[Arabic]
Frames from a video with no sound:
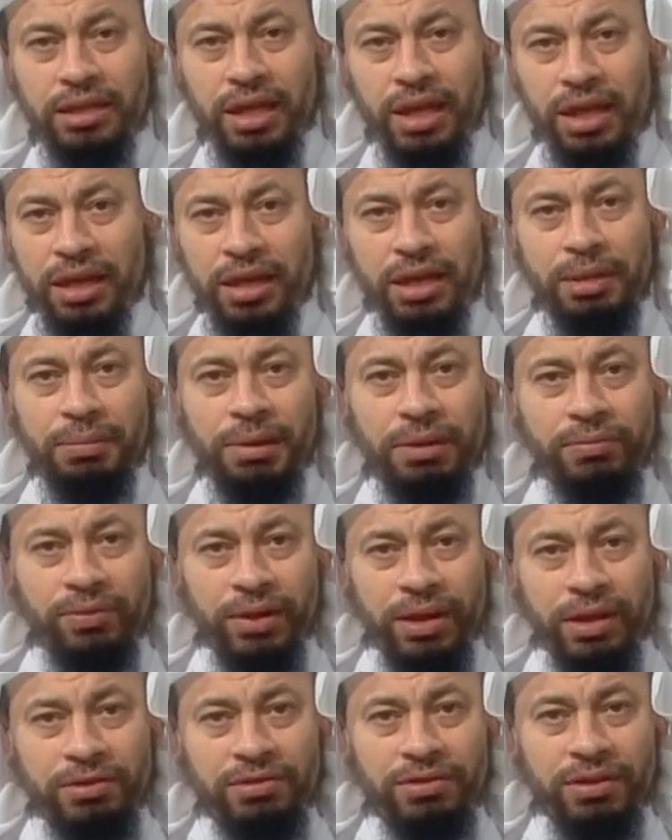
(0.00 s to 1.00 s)
تقريبا
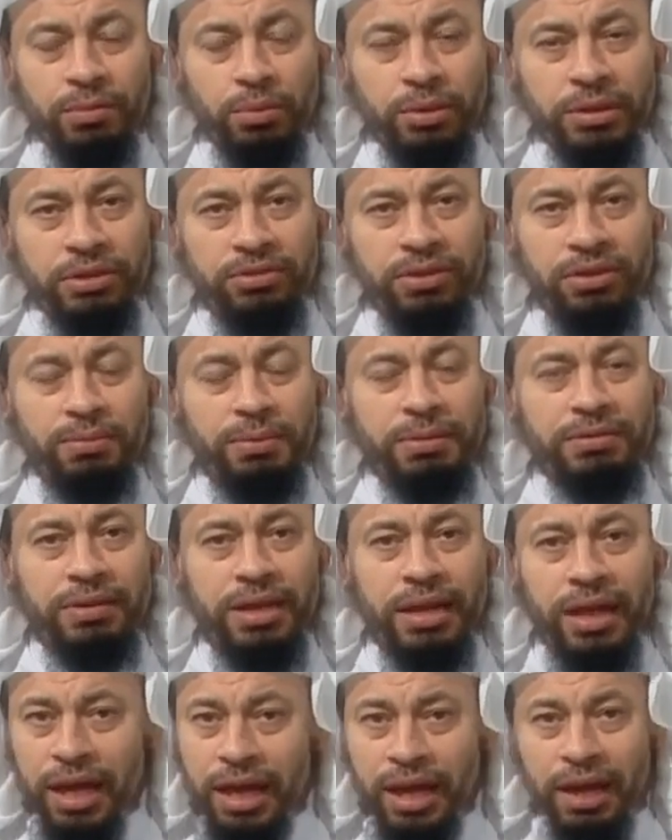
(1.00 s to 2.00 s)
فرنسي مدجج
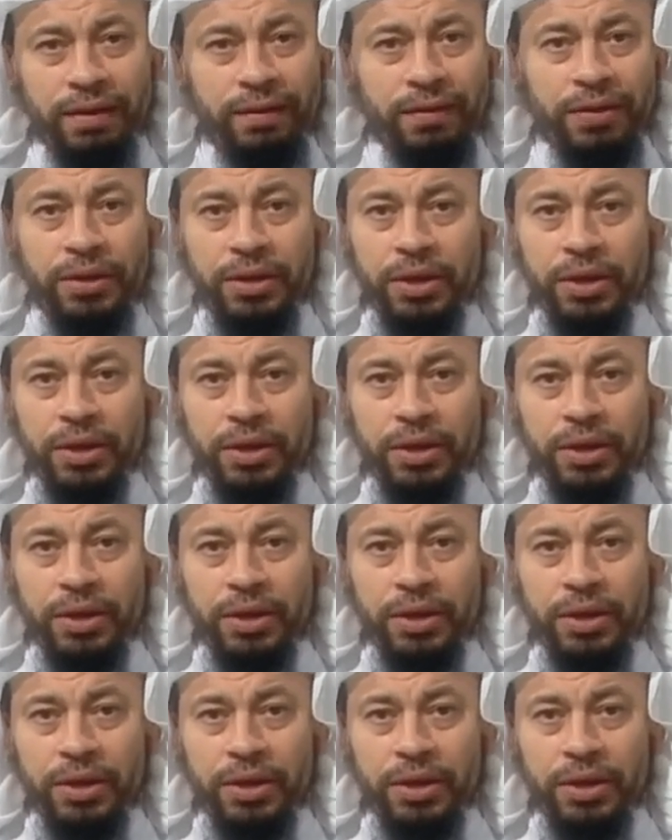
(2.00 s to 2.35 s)
بالسلاح